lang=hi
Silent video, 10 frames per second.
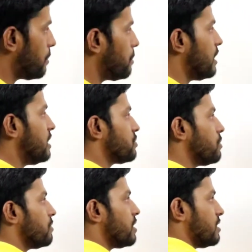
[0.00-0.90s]
मैंने
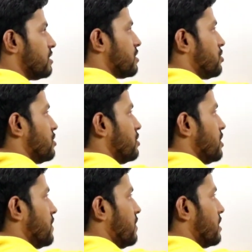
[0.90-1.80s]
इसको बोला था जंक्शन
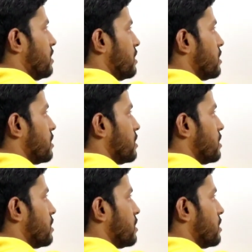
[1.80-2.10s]
जे वन